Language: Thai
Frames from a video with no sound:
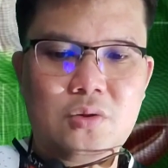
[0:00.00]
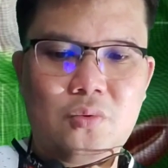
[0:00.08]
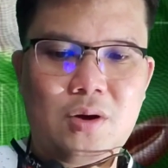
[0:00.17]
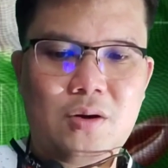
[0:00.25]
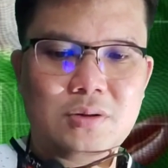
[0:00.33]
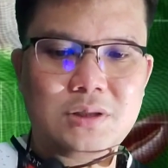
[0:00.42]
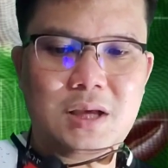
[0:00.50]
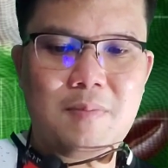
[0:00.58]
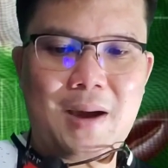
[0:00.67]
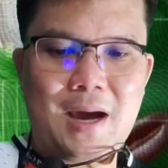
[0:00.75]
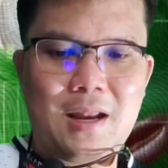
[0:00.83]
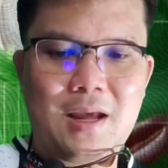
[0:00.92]
ตัวของชี
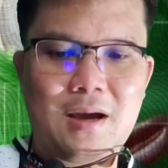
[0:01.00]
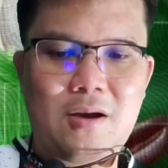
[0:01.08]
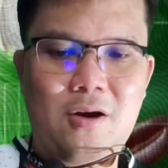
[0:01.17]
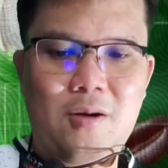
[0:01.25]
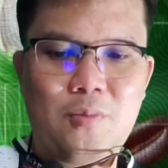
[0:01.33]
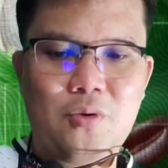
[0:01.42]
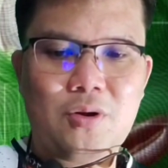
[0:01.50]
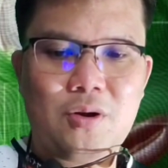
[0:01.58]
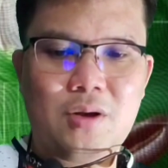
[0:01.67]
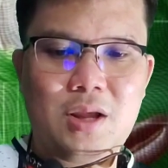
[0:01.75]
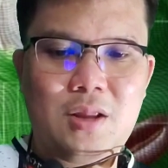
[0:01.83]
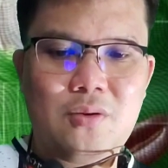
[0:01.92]
บะเนี่ย ข้อมูลข
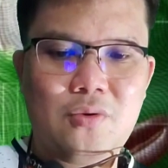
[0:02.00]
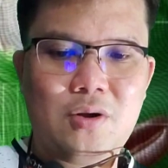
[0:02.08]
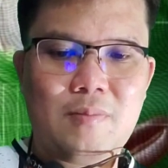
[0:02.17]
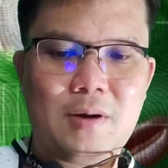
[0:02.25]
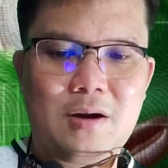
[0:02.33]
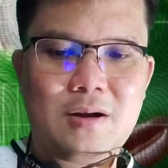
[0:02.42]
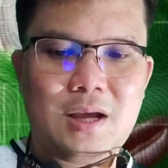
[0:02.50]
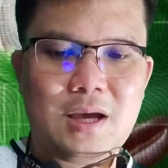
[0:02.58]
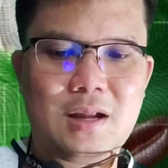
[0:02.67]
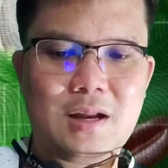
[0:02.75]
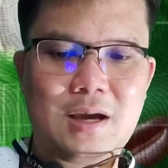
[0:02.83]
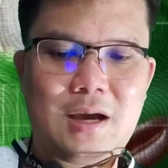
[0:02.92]
อง Into the Box เนี่
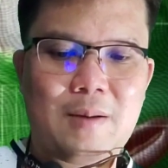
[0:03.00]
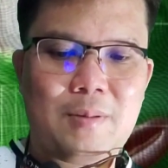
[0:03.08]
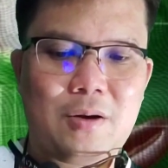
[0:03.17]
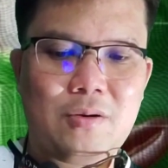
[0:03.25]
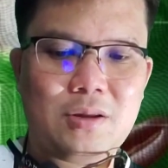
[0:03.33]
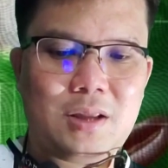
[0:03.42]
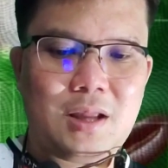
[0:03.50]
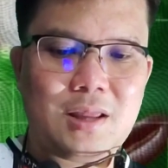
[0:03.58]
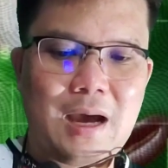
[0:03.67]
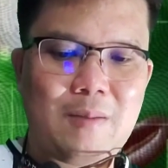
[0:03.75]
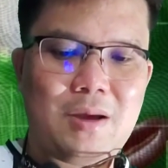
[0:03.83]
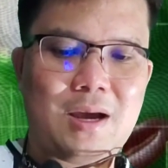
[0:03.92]
ยนะครับ เขาก็ติด
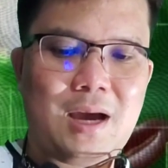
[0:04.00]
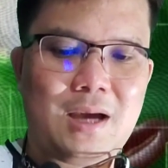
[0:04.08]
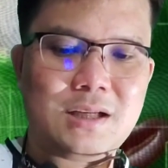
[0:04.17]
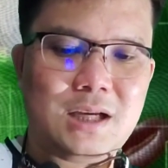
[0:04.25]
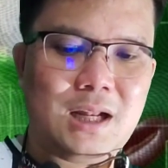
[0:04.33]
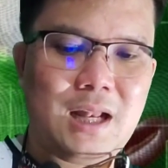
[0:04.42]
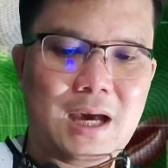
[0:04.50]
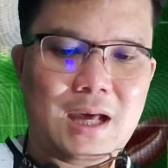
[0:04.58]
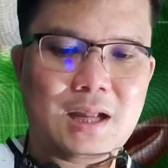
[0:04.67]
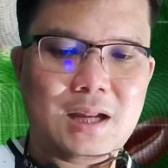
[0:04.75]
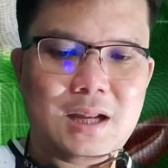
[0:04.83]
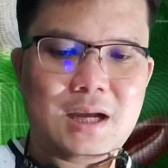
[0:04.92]
ตามอย่างใกล้ชิดแหละ
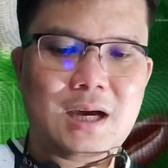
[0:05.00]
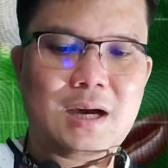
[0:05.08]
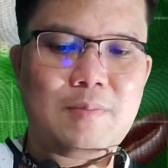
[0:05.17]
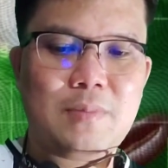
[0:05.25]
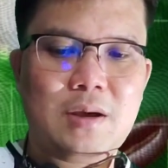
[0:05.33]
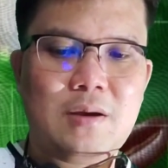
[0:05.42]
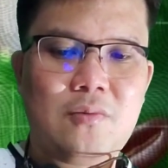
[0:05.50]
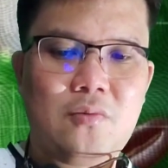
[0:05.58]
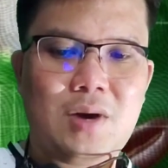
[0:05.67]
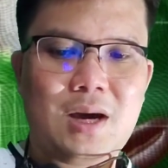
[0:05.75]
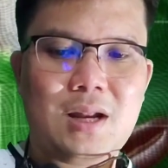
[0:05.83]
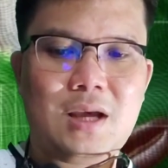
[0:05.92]
นะครับ
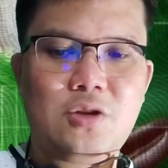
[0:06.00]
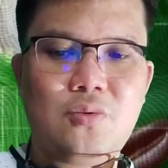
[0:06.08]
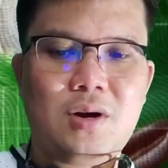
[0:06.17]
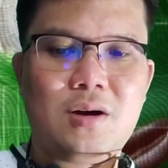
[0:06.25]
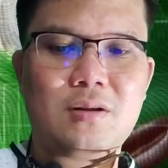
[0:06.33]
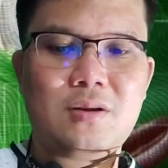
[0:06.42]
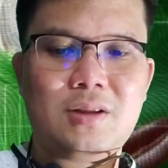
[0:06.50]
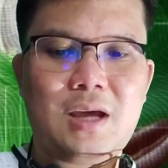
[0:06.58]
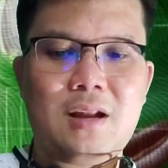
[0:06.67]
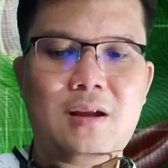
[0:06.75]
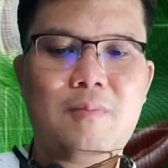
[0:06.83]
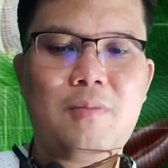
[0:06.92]
ว่าในช่วงตั้ง
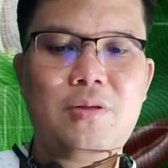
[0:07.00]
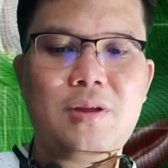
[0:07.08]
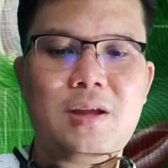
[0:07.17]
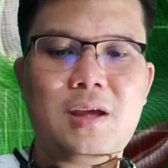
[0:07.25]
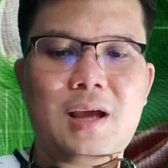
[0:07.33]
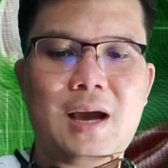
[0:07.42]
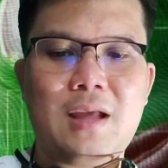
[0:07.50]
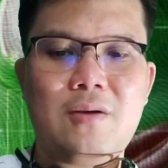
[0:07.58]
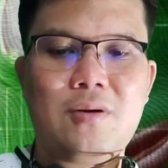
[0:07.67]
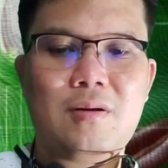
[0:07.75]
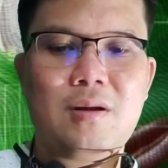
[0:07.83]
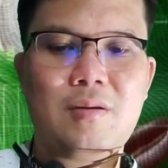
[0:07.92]
แต่เดือนพฤศจิกาย
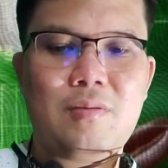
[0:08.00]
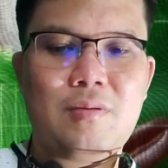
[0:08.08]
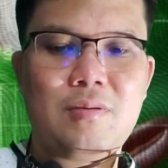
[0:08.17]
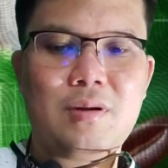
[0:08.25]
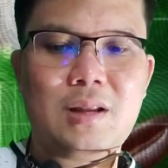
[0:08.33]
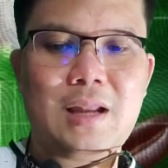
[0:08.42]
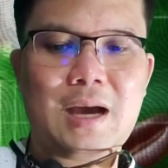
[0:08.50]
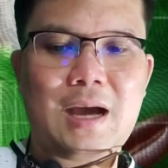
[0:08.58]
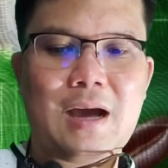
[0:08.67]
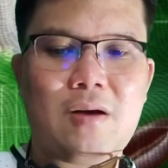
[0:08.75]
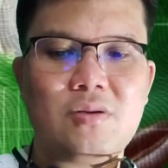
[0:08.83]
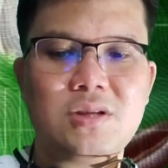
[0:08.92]
น รา
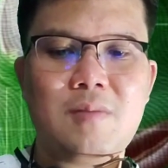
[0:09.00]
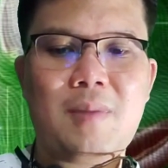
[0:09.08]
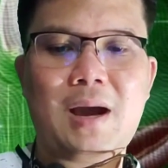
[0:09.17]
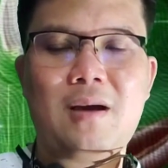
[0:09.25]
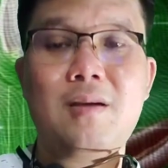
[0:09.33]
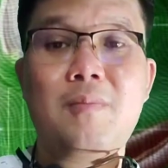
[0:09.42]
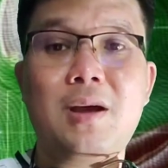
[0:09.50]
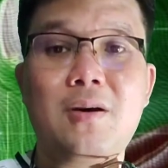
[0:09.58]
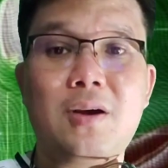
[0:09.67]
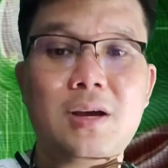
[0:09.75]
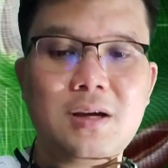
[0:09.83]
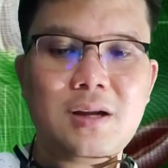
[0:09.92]
คาของชีบะก็ยังไม่
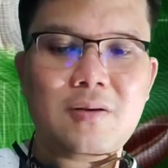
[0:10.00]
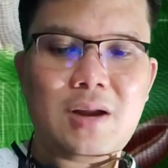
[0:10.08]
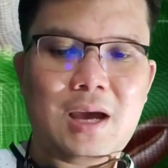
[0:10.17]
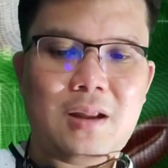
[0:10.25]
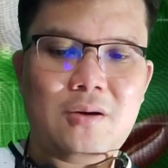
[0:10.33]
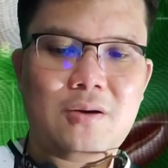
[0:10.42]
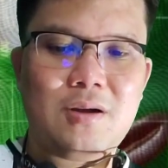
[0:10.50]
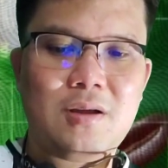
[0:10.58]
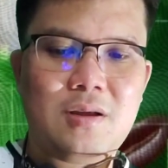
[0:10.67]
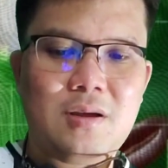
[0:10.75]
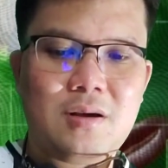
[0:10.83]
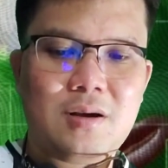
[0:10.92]
ก็ขึ้นเท่าไหร่เนาะ
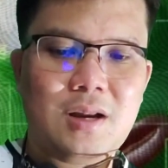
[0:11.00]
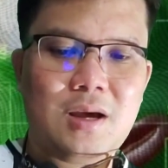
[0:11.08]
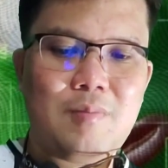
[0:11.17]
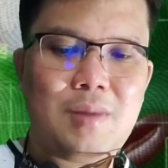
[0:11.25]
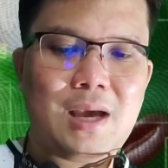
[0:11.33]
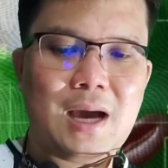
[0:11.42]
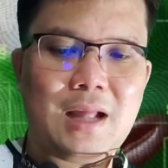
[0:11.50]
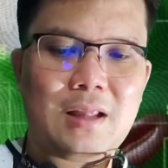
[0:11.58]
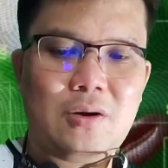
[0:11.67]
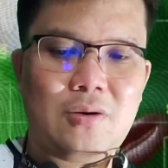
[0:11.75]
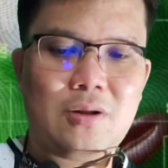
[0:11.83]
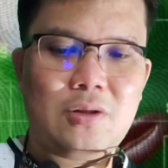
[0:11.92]
ก็เลยมีการ
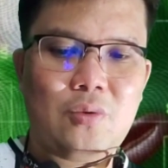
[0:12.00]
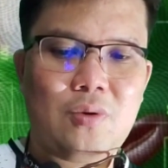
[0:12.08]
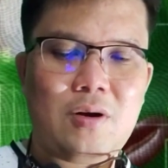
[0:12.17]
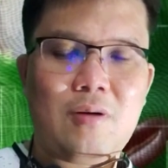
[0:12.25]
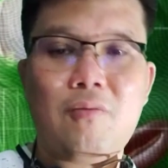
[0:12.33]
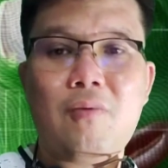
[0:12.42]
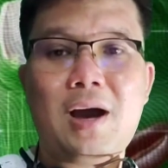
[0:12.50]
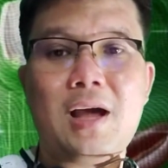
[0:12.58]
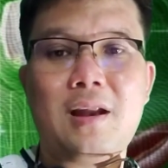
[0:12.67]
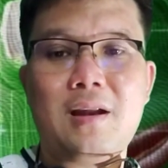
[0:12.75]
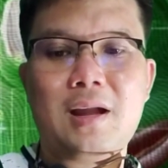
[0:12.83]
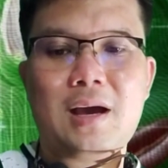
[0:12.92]
ถอนตัวของวา
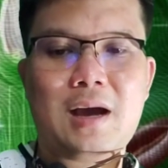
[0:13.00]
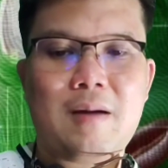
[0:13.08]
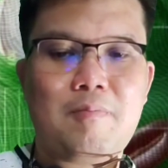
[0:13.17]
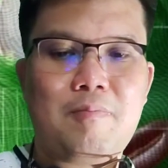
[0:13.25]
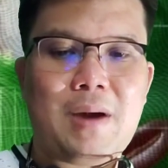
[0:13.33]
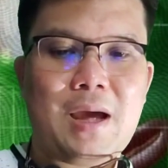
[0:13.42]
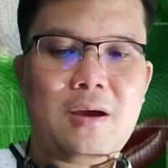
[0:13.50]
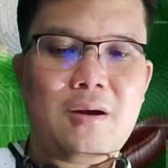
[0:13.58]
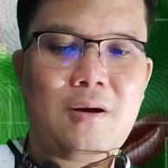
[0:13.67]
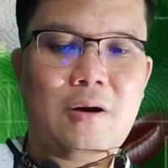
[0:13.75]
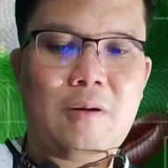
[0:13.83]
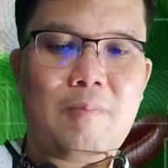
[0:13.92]
นนะครับ ไป
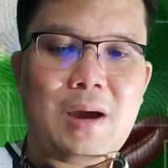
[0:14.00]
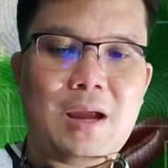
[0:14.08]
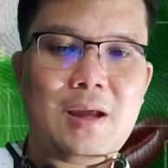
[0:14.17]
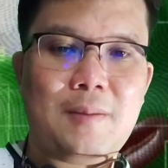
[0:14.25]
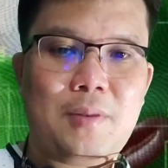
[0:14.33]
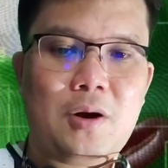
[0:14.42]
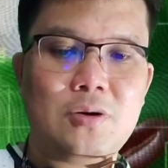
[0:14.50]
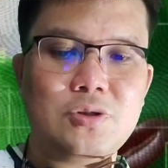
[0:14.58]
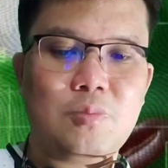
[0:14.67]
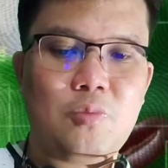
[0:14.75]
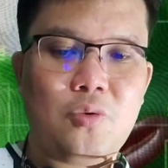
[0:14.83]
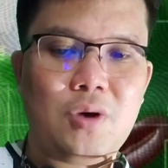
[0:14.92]
ออกไปเนี่ยพอ
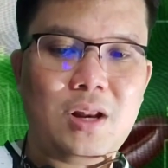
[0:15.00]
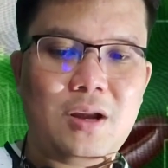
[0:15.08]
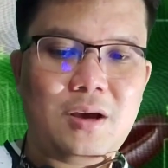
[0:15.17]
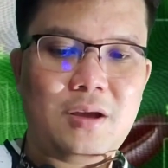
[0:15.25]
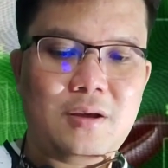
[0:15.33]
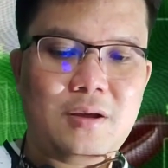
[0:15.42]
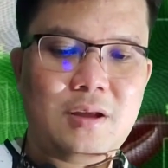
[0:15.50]
สมควรเลย